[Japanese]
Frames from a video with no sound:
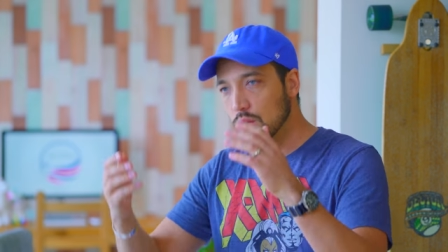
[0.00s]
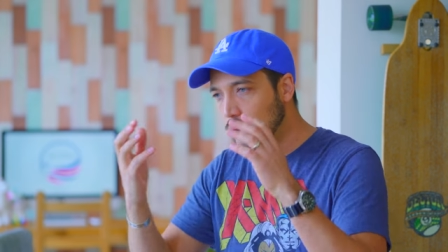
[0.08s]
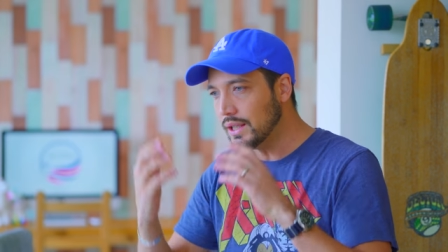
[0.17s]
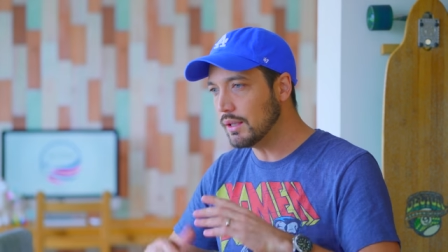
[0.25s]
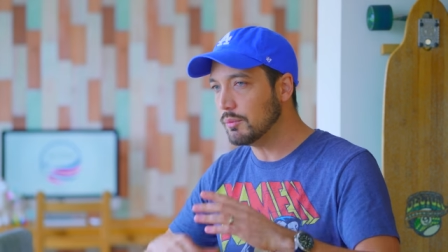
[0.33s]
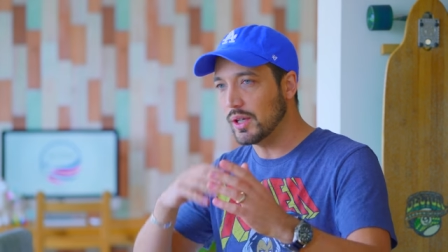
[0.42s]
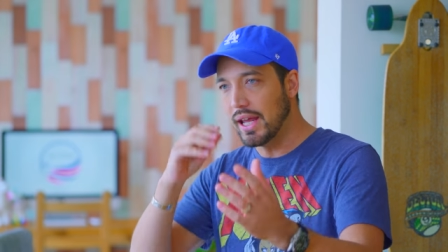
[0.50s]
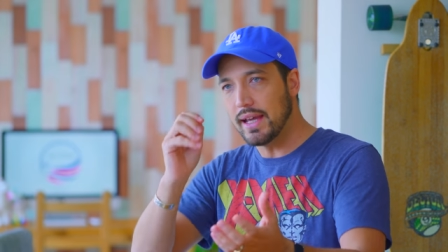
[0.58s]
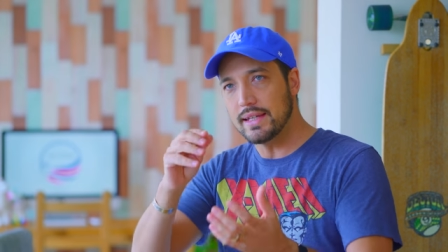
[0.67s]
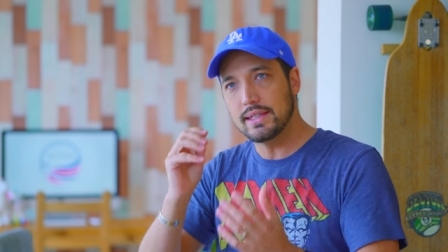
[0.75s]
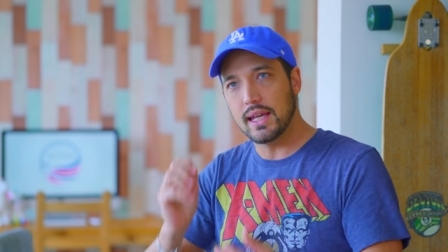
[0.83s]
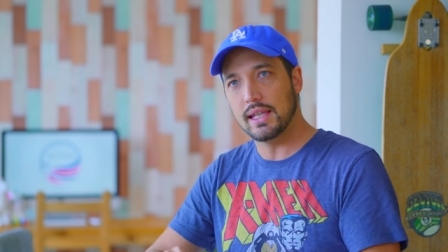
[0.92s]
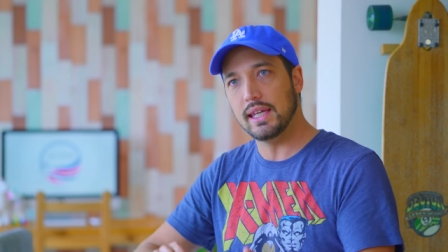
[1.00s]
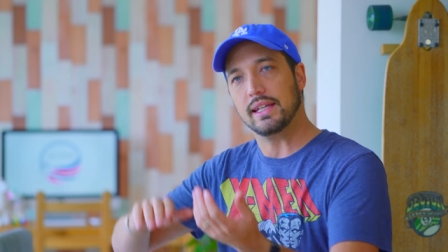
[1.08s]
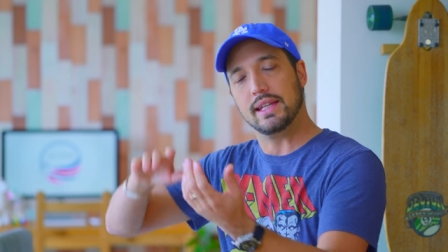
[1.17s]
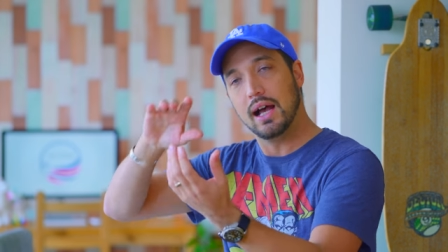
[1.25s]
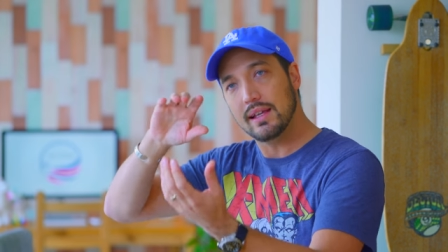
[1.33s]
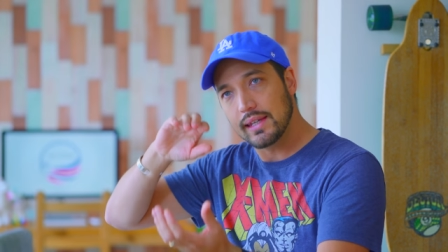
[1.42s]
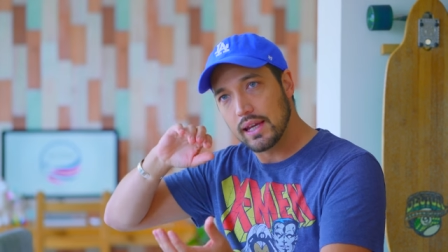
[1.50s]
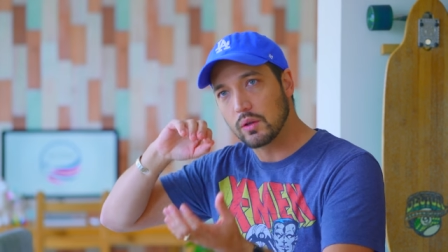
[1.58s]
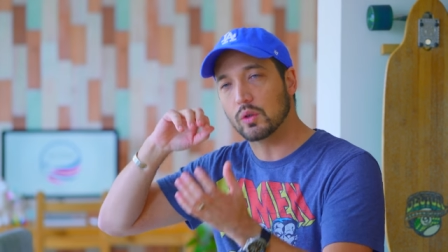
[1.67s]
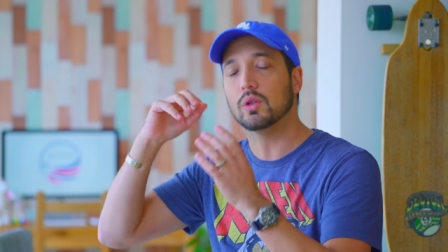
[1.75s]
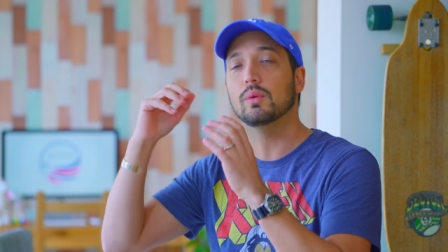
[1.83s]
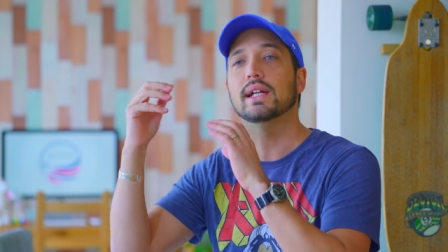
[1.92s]
断っても冷静になぜ
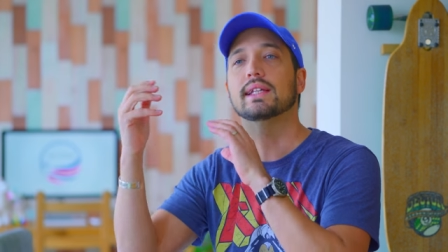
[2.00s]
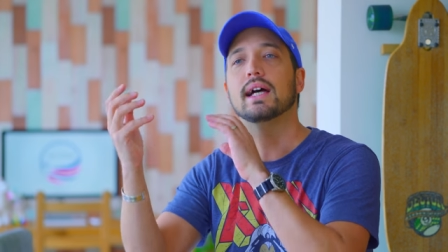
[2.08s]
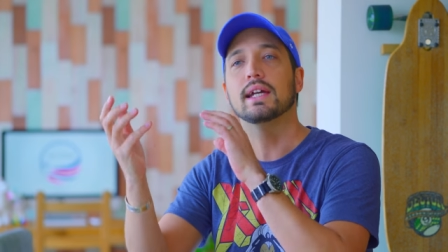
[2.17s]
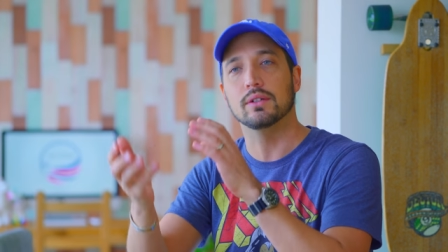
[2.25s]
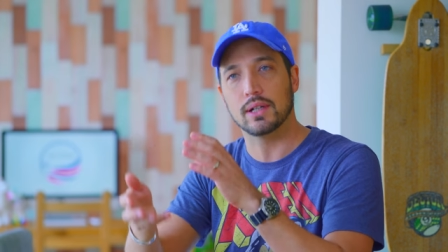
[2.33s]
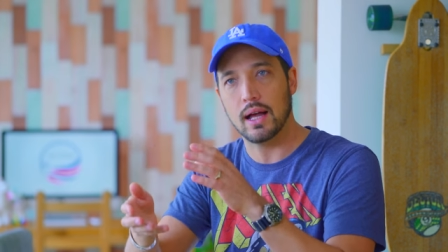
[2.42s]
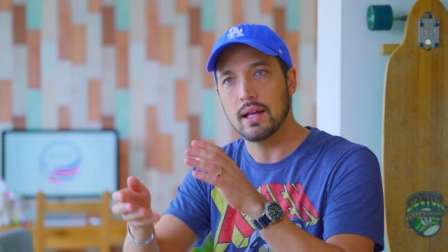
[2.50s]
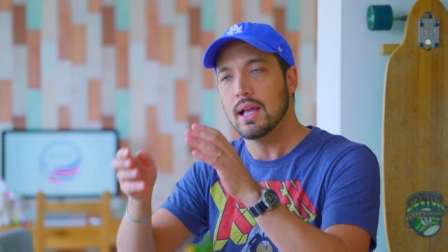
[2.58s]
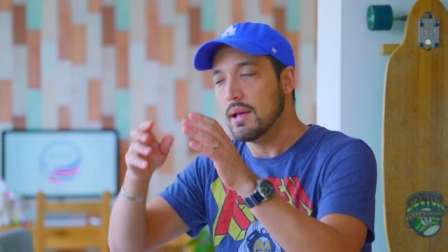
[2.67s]
断りたいのか、